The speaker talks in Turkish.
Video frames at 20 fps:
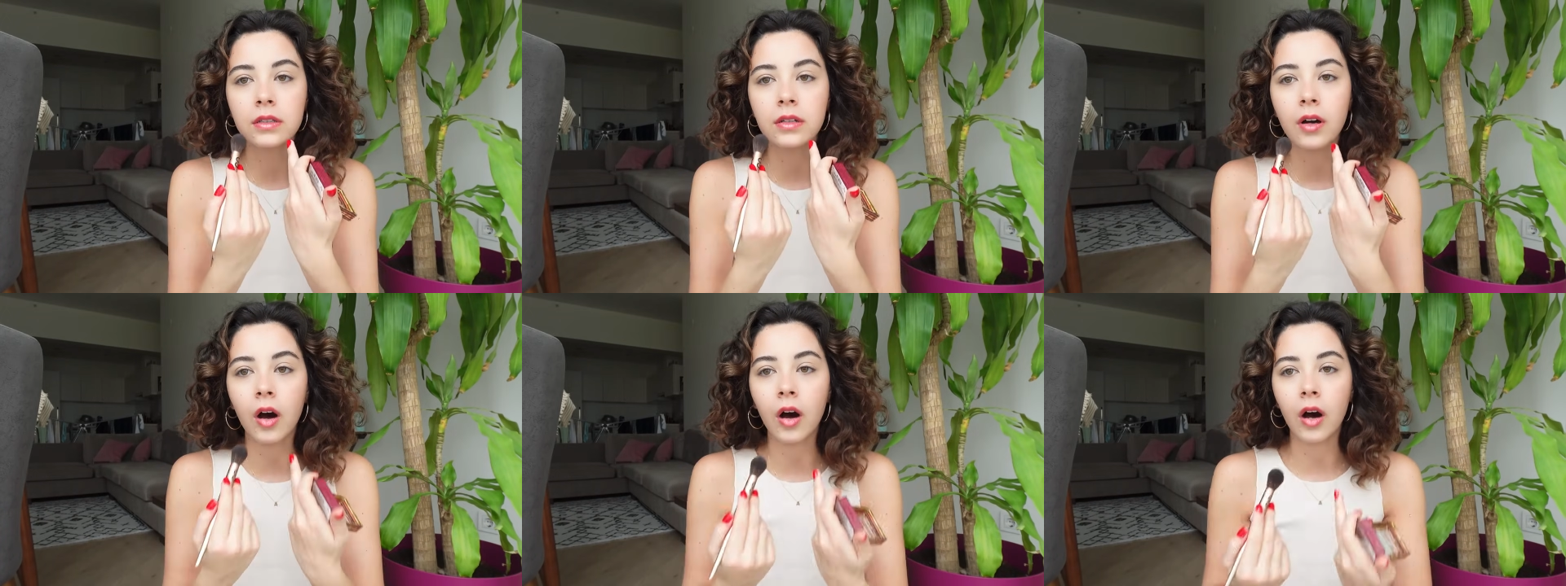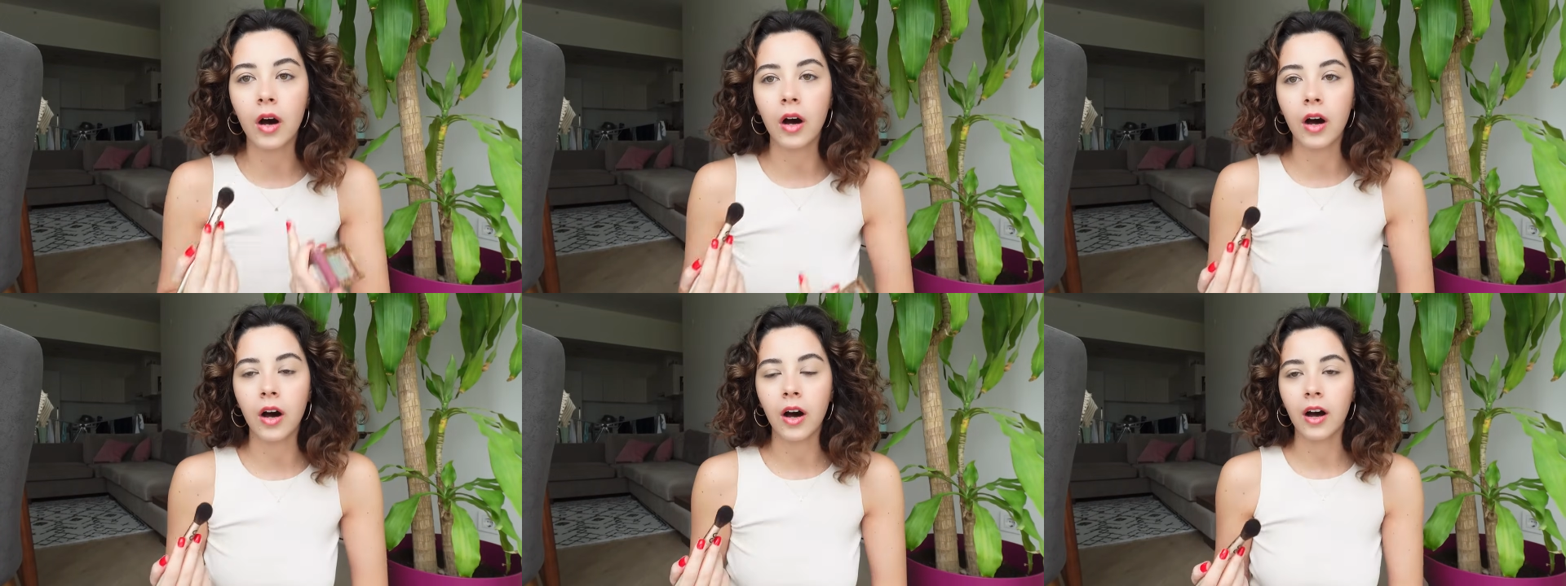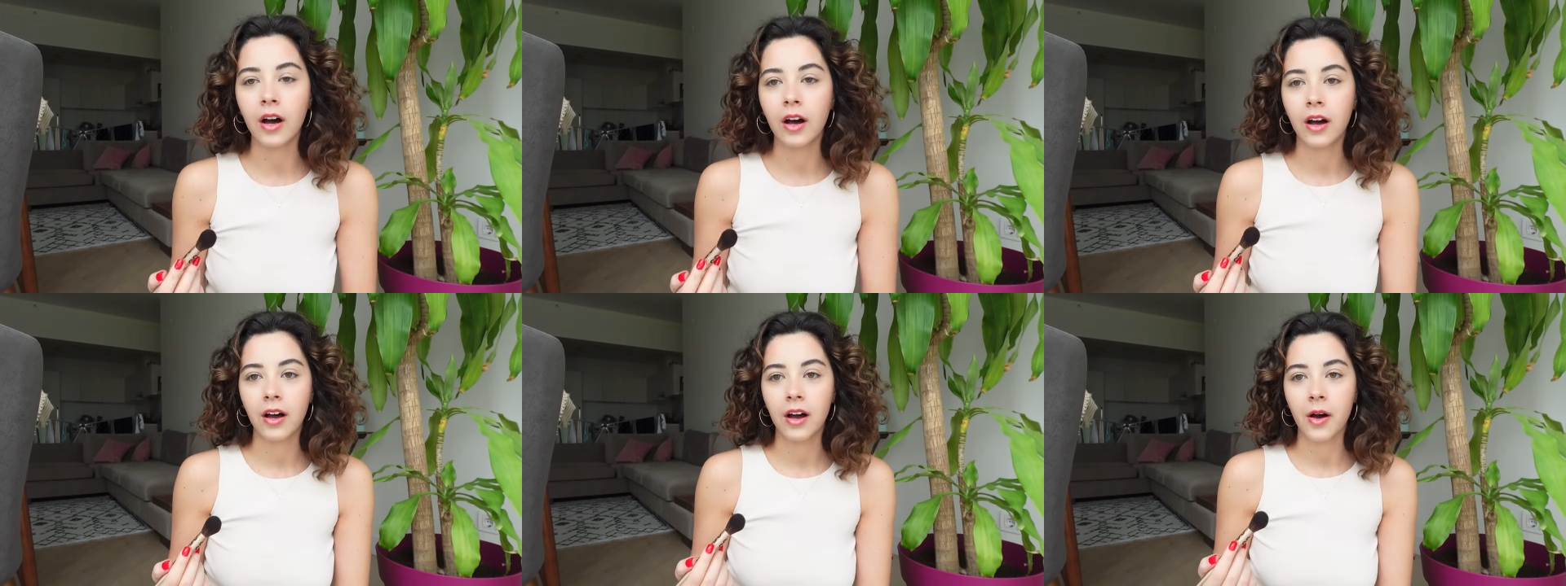Aa
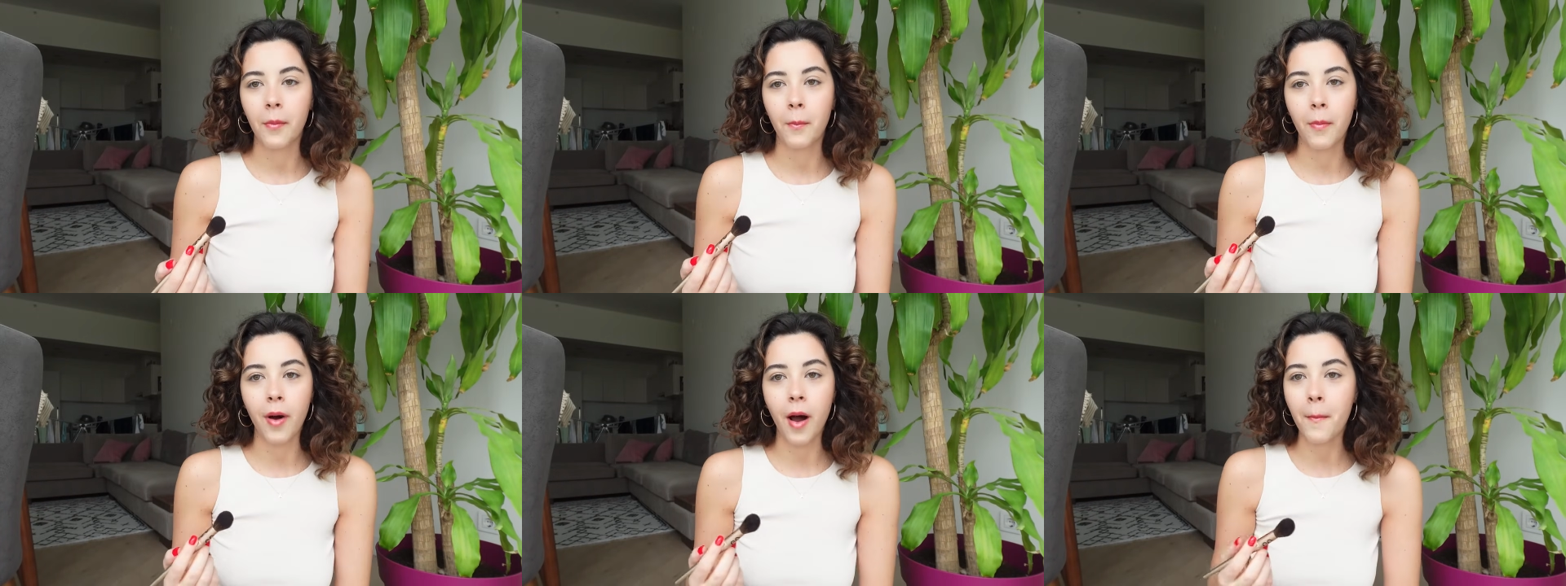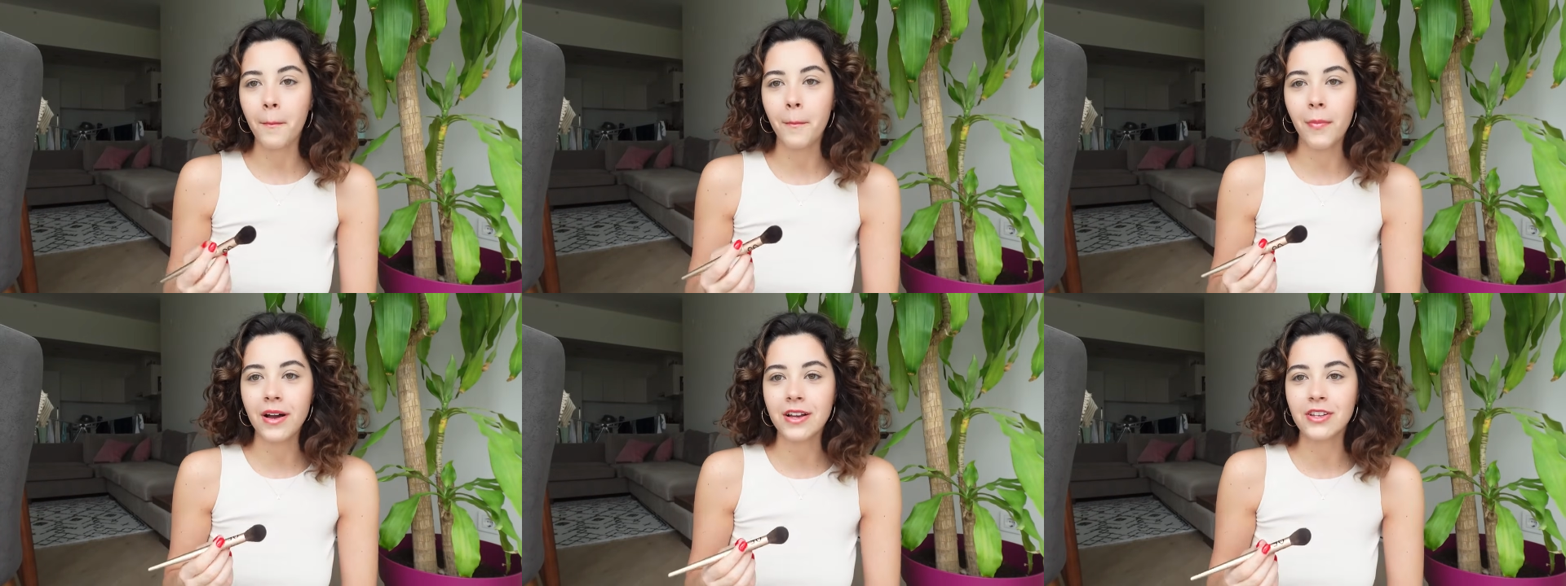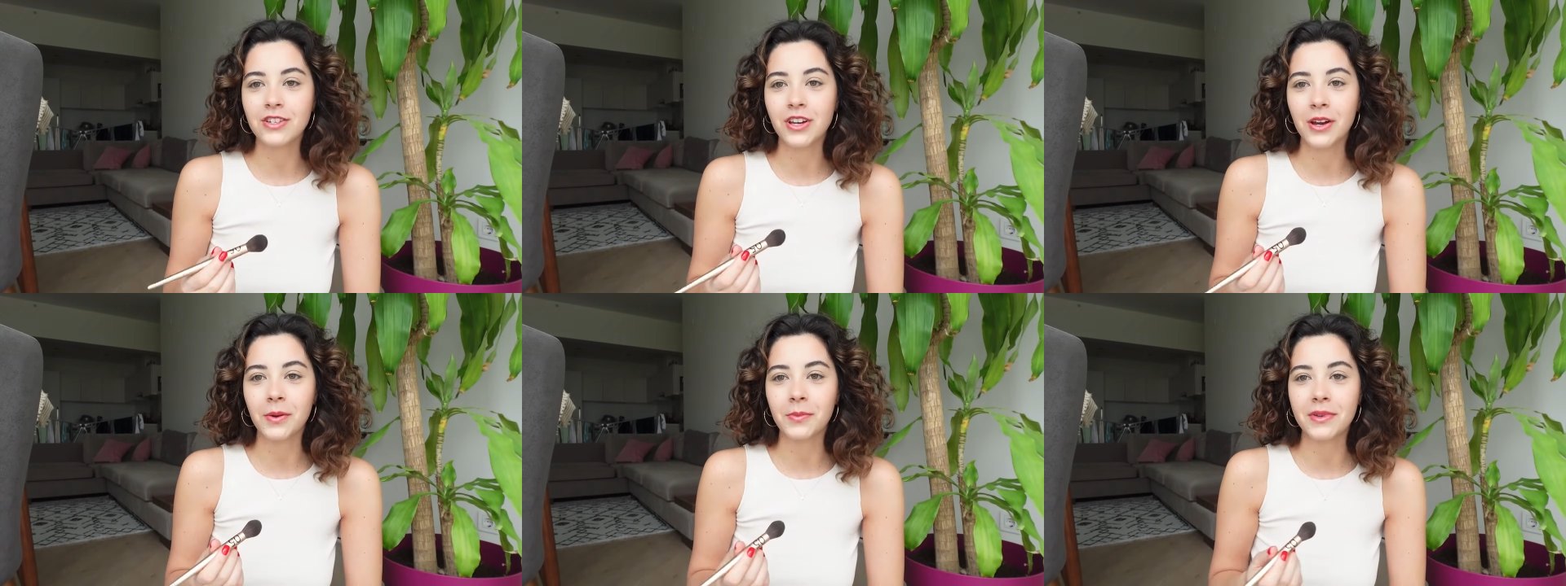
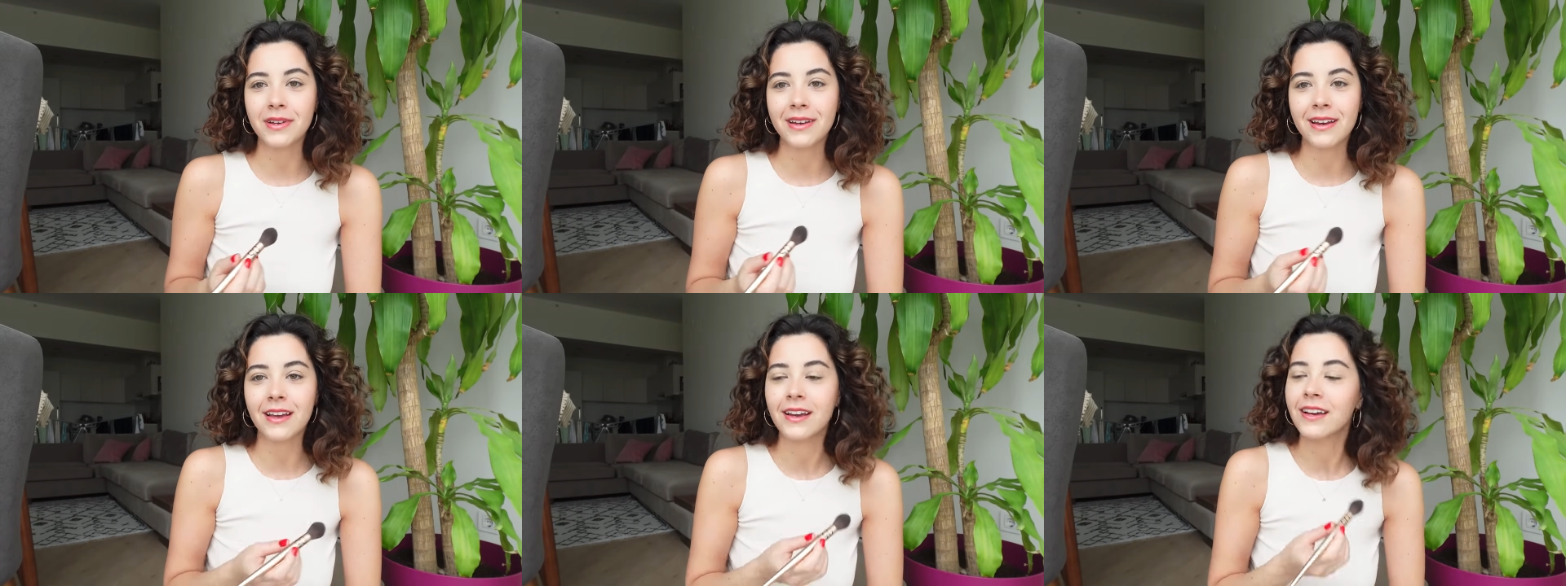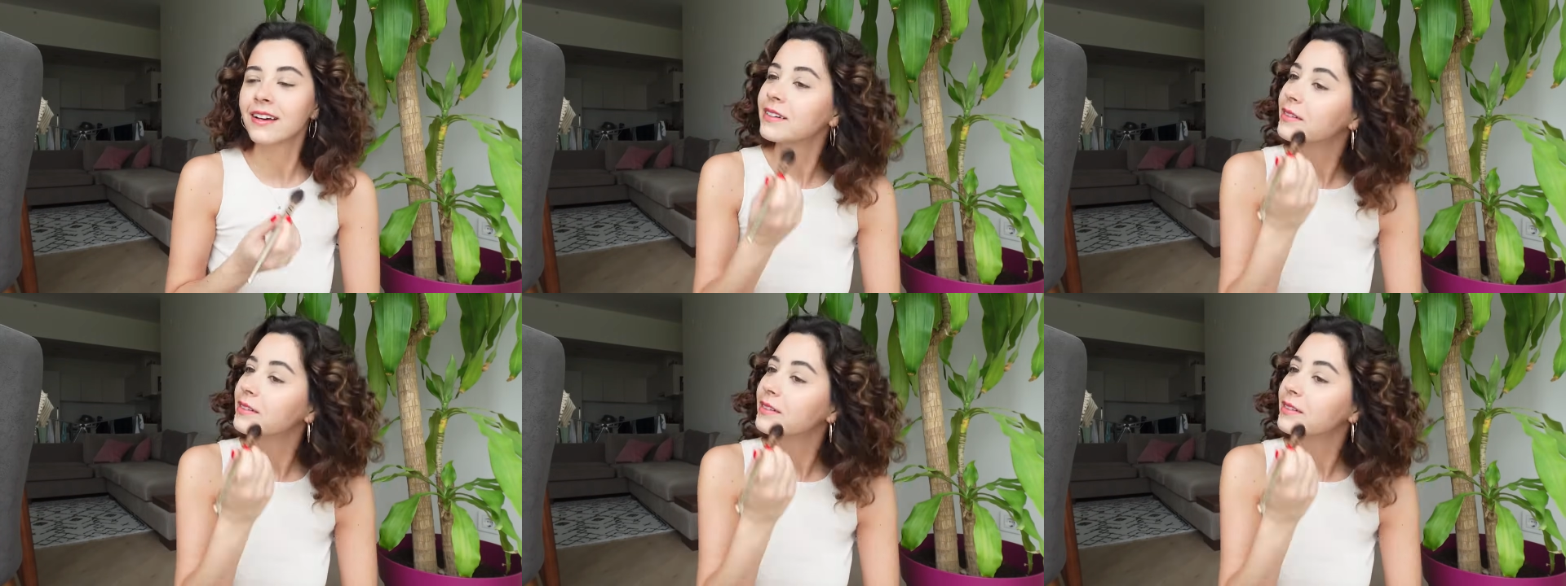bambaşka biri.